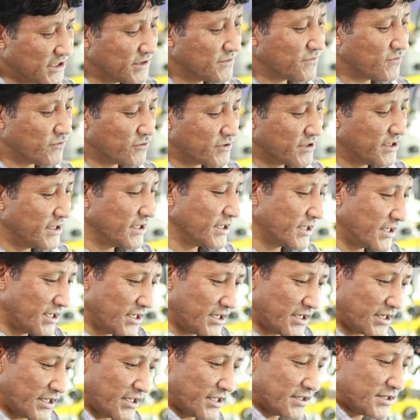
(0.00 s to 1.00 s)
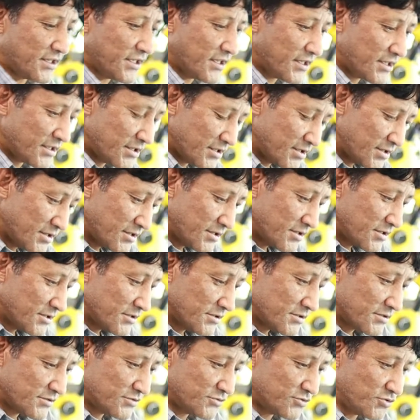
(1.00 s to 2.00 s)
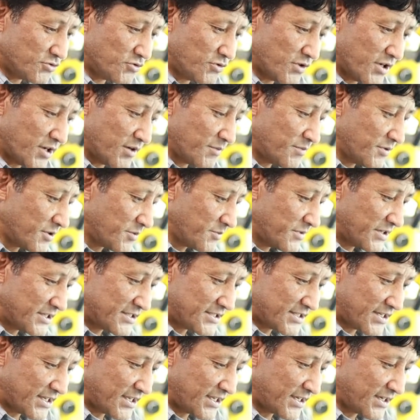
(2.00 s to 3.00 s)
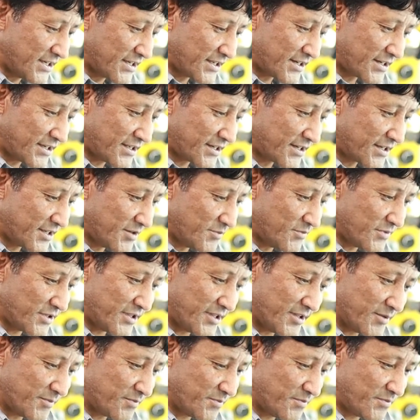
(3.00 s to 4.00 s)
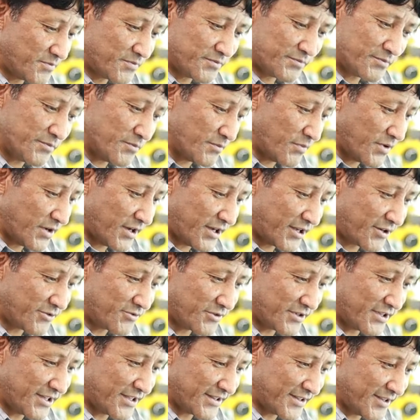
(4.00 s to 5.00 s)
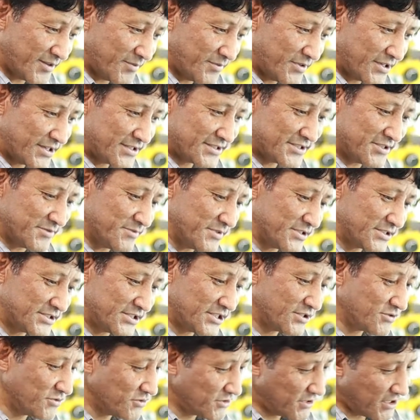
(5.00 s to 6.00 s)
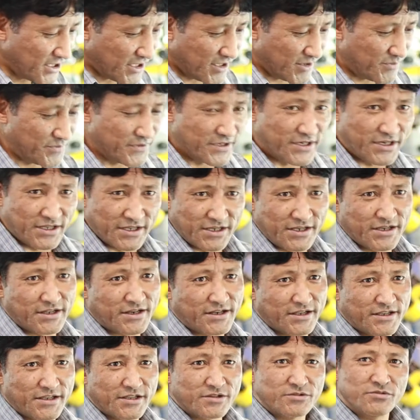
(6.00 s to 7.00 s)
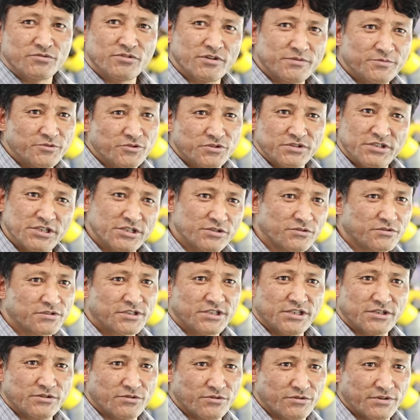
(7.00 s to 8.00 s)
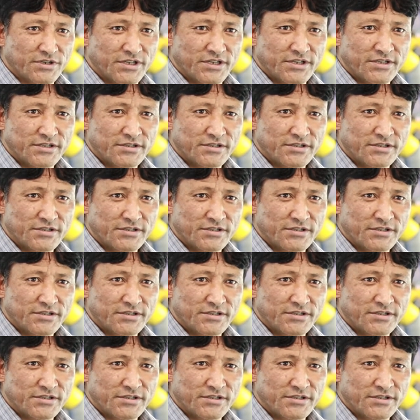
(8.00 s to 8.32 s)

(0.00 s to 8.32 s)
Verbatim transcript: तीन फोन लेके आया था हाँ जो वहाँ पर मैं ट्राई कर करके मतलब बाहर हो गया था मेरे समझ से तो यहाँ पर लेकर आया तो अभी तीनों ठीक हो गए